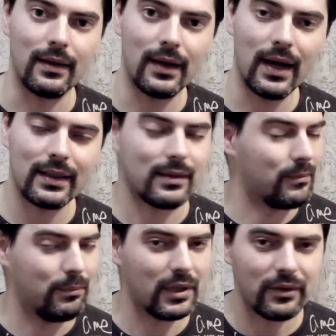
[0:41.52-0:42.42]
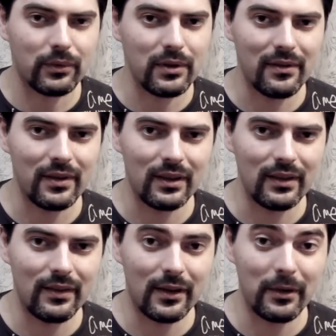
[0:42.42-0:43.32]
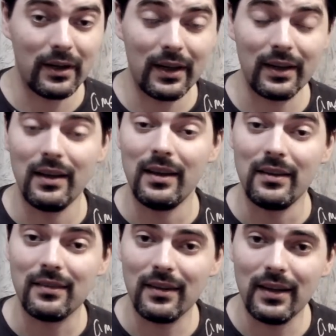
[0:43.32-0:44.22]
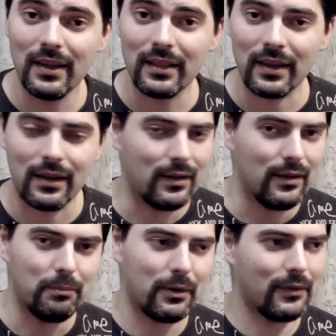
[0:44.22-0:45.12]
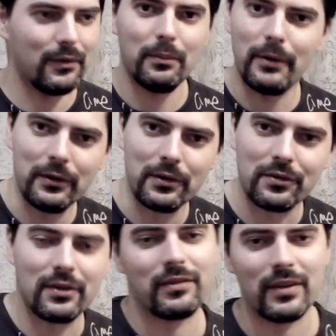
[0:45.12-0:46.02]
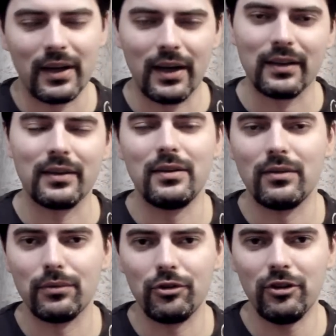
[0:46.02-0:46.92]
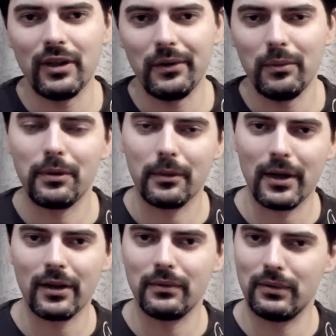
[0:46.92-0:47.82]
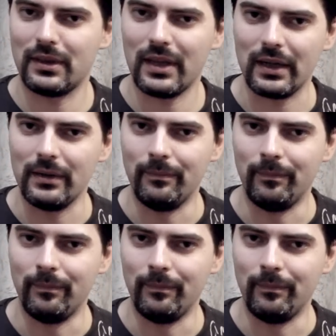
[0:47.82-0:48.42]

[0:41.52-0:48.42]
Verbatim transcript: легато. Переводится этот термин как «слитно», противоположность стакката, и звучит оно примерно вот так.